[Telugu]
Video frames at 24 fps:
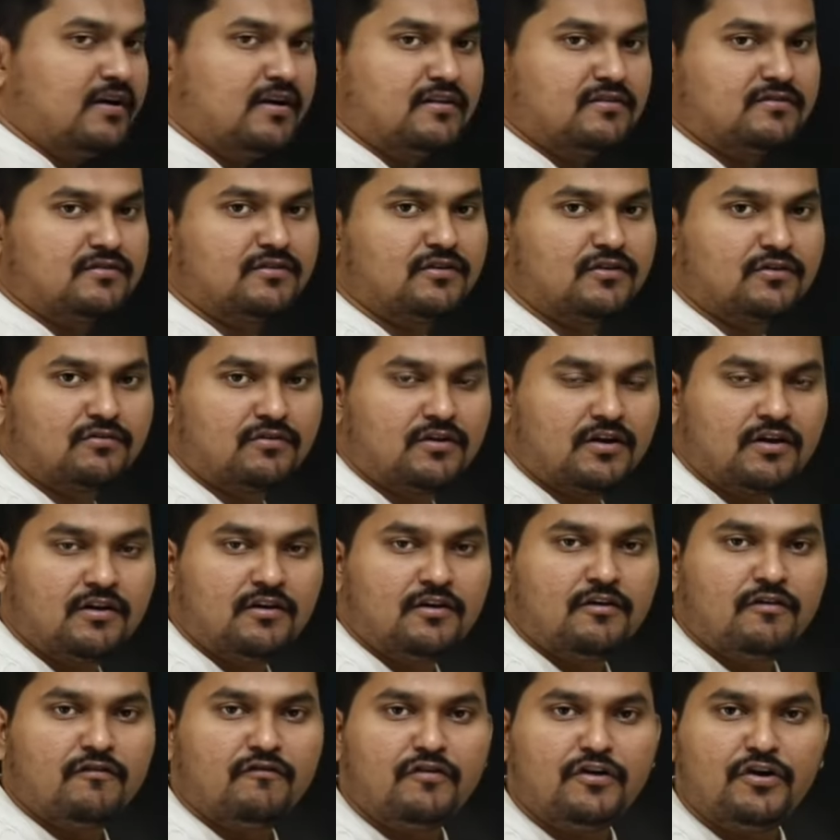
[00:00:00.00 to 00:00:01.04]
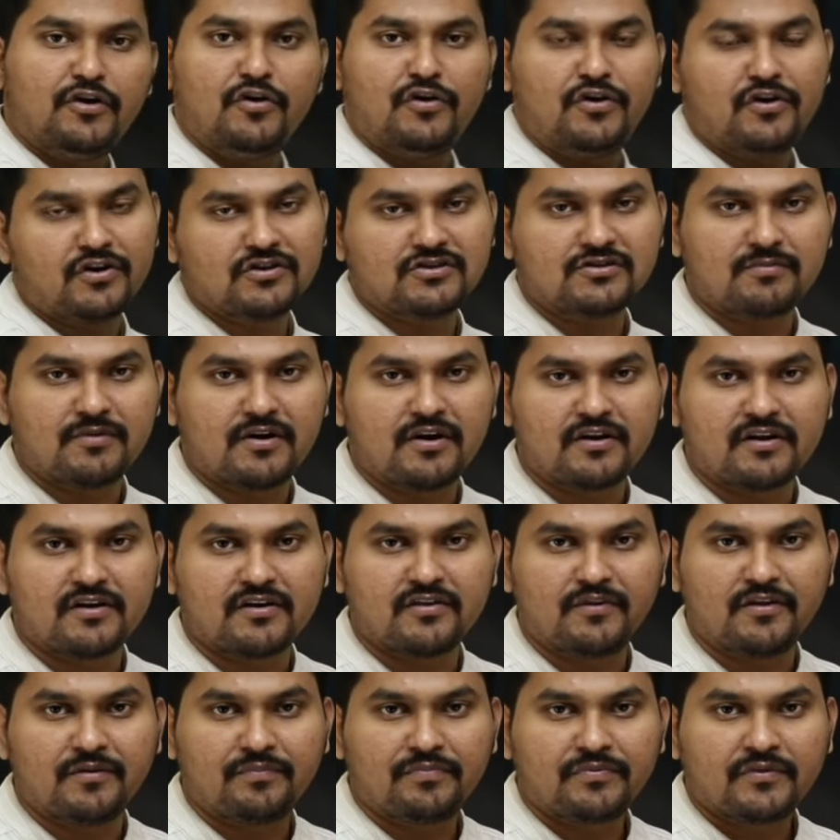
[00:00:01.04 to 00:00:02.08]
డీటెయిల్స్ అంతా కూడా వీడియో ఎండింగ్లో చెప్పడానికి ట్రై
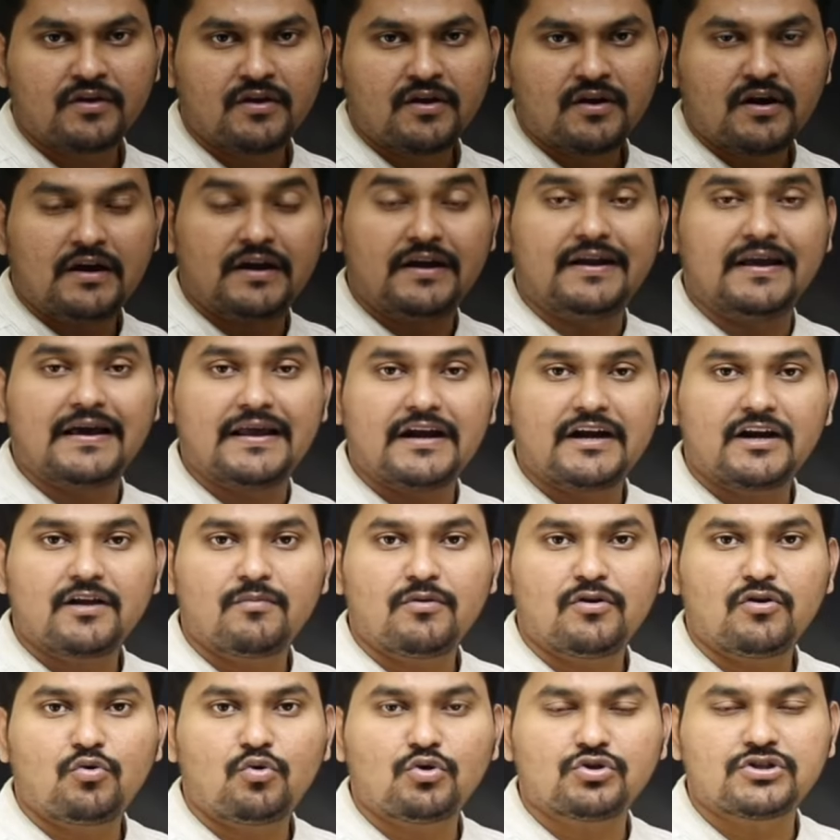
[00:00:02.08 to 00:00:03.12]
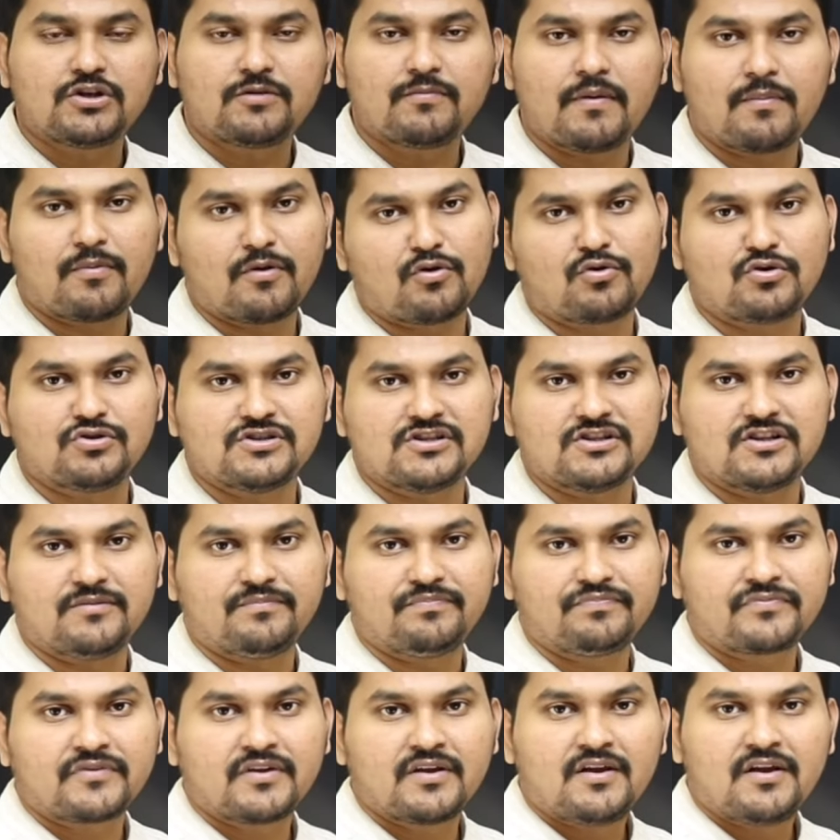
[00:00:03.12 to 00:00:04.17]
చేద్దాం డైరెక్ట్గా మనం క్వశ్చన్ పేపర్లోకి వచ్చేద్దాం
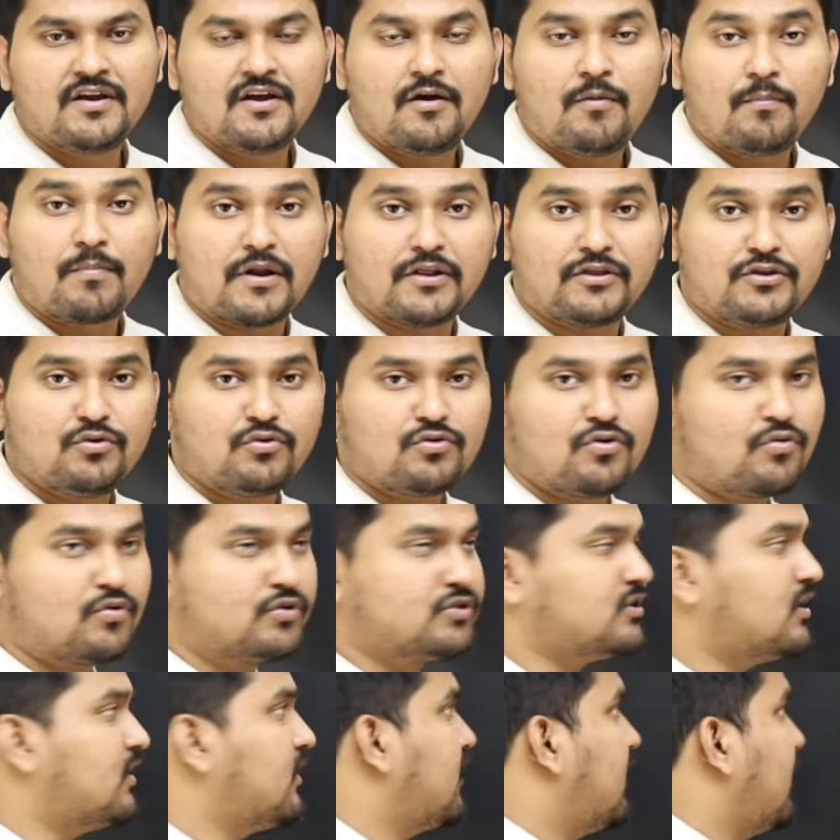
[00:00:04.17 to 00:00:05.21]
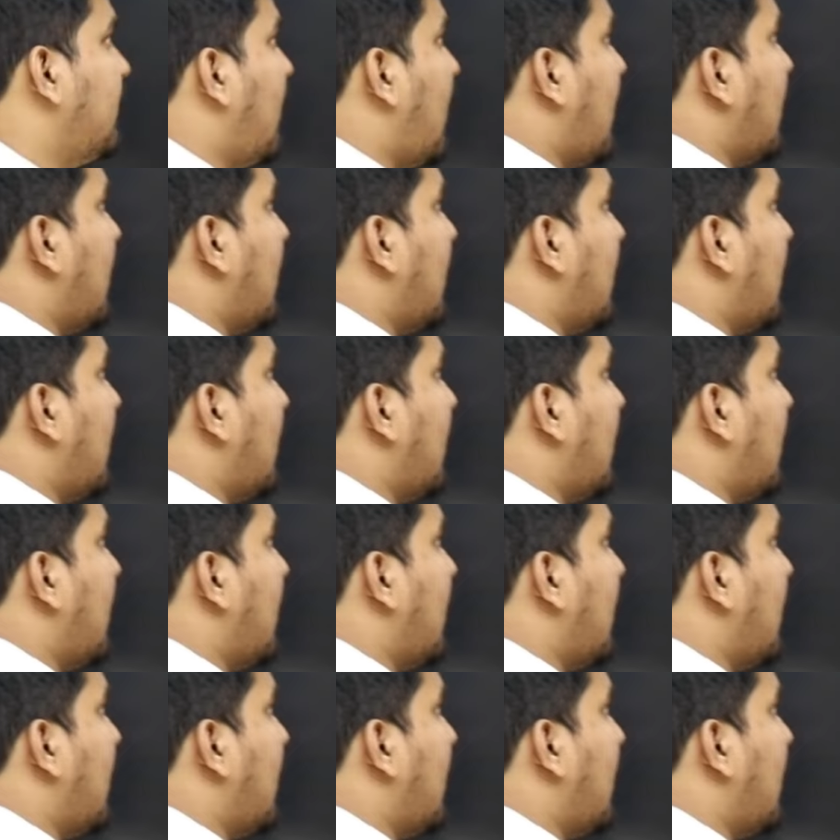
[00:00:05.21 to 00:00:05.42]
ప్రతి ఒక్క క్వశ్చన్కి